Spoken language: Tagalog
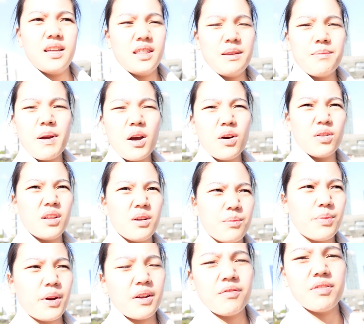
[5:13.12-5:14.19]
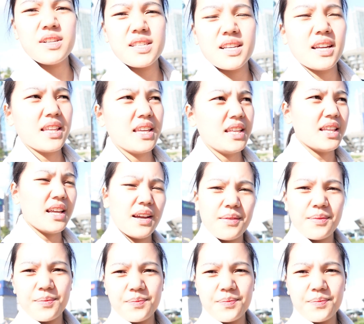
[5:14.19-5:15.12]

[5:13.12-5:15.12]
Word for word: Hindi pa ako nag-breakfast kanina.